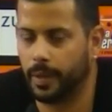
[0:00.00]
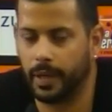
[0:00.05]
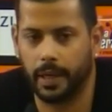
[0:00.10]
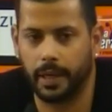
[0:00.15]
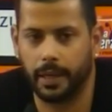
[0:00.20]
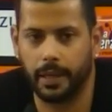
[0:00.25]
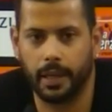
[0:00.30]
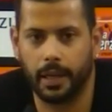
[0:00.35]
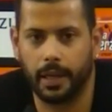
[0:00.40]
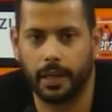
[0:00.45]

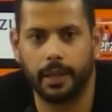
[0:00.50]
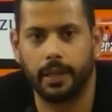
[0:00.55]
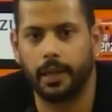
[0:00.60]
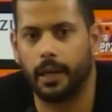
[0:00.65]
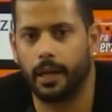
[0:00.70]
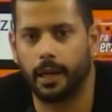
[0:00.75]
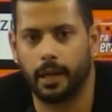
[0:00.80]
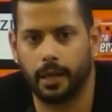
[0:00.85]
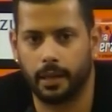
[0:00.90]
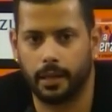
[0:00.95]
para ir ahí
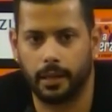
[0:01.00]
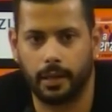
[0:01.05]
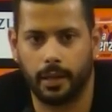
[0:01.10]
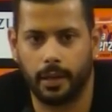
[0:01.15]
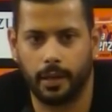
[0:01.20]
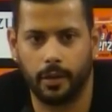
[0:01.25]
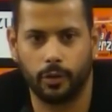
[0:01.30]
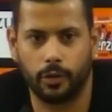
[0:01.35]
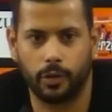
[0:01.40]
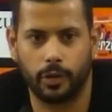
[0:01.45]

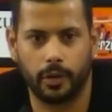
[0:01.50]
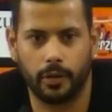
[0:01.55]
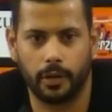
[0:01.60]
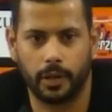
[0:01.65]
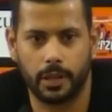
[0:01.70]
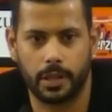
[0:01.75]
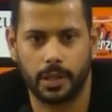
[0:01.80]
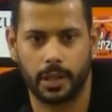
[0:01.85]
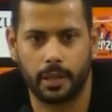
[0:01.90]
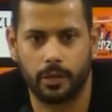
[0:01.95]
al otro lado
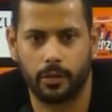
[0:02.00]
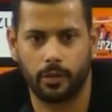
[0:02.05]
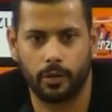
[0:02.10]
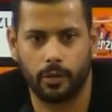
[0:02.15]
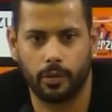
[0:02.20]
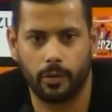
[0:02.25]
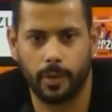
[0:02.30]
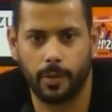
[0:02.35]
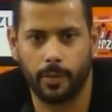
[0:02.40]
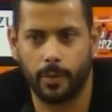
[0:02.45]
del
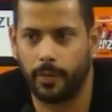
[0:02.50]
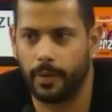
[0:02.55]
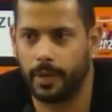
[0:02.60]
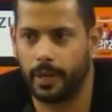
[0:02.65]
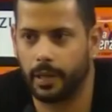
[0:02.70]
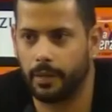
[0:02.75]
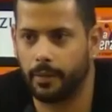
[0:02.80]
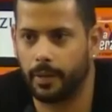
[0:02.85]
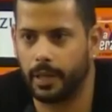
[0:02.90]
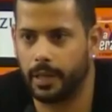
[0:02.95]
charco no me
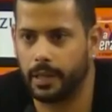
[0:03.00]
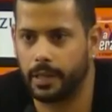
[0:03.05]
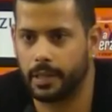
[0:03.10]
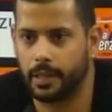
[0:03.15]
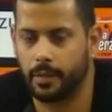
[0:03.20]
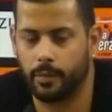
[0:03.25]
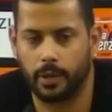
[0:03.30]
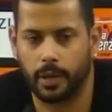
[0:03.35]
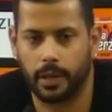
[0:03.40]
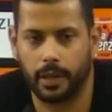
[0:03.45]
movería de
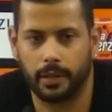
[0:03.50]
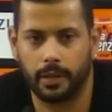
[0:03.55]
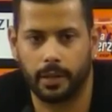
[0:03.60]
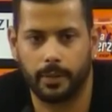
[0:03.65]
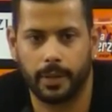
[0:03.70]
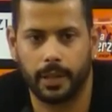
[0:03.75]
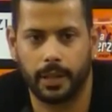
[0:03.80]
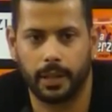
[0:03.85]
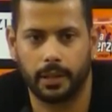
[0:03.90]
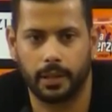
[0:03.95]
Valencia porque
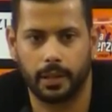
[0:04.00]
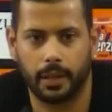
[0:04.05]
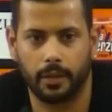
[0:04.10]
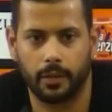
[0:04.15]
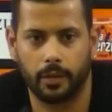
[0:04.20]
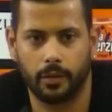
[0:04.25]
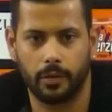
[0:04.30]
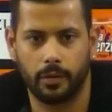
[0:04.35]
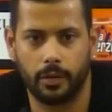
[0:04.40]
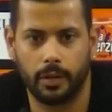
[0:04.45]
estaba
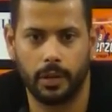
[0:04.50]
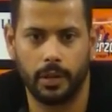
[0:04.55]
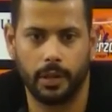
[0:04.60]
encantado